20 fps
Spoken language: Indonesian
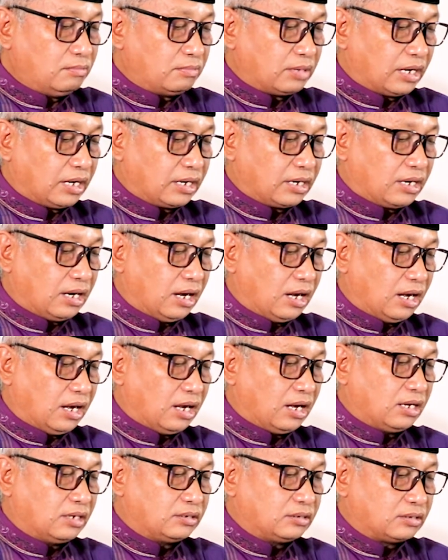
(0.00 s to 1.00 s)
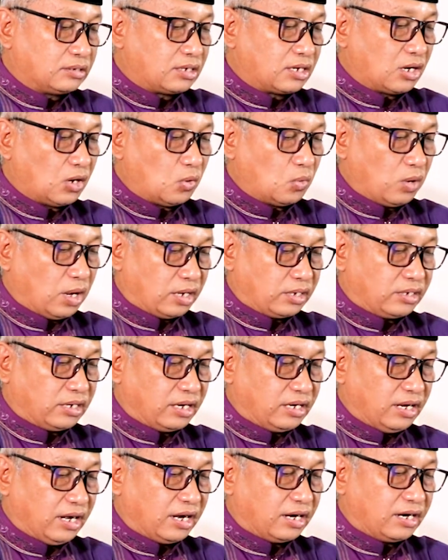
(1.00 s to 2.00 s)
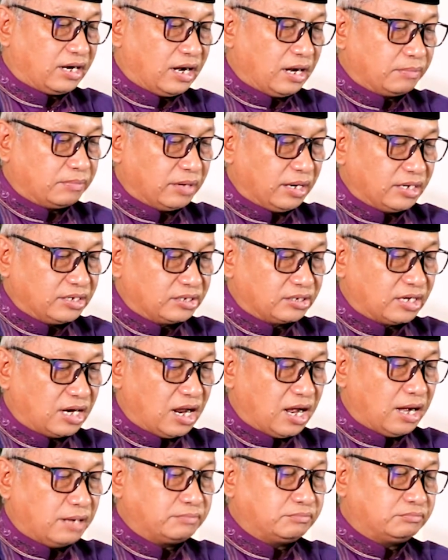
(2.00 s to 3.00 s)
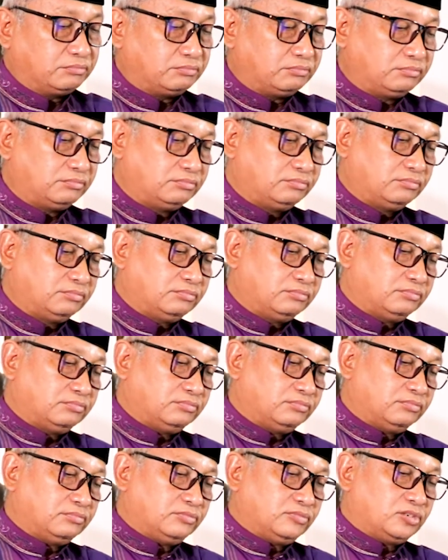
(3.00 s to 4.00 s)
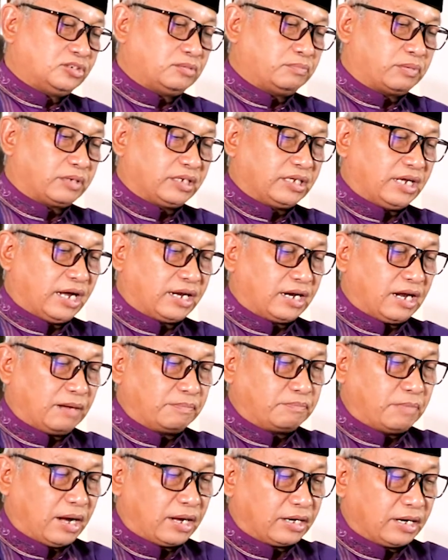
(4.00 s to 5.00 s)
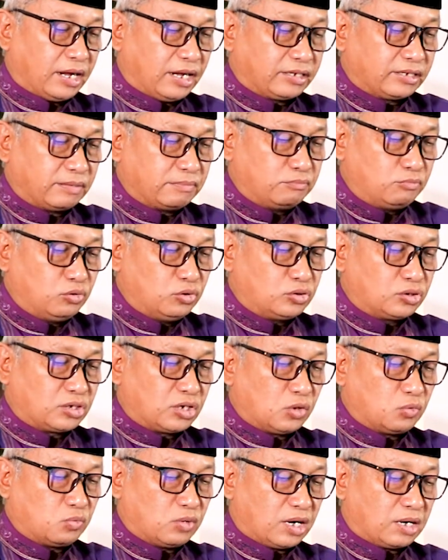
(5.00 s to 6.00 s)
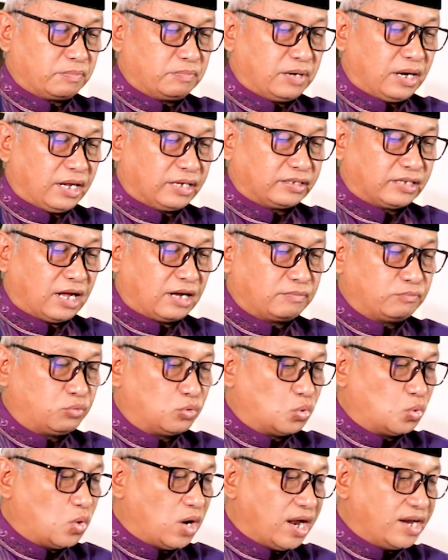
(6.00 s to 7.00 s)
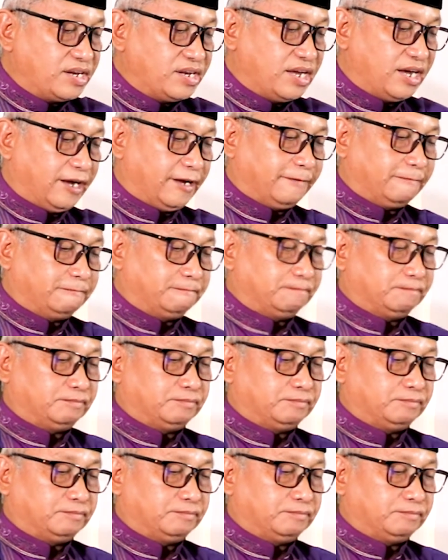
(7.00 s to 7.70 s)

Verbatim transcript: Mereka keluar dari agama Islam seperti anak panah tembus keluar binatang buruannya.